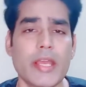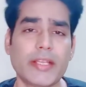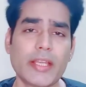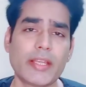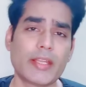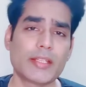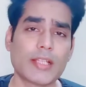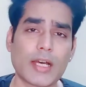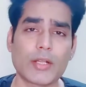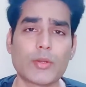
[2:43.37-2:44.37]
एक एक
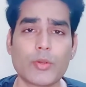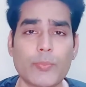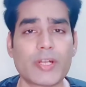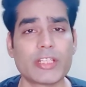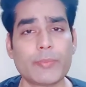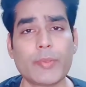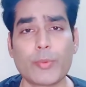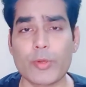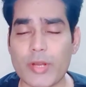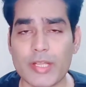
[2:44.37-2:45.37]
किरदार को पर्दे पे
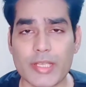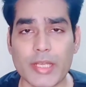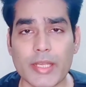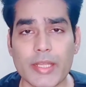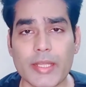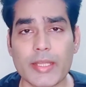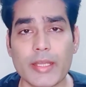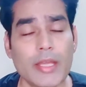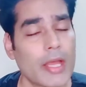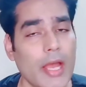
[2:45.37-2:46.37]
पोर्ट्रे किया गया है
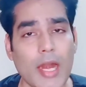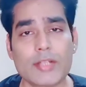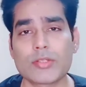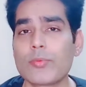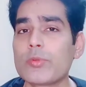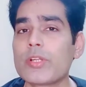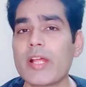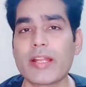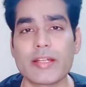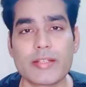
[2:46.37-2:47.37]
हैट्स ऑफ टू द
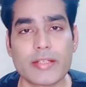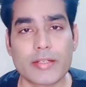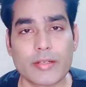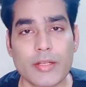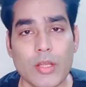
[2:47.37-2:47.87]
डायरेक्टर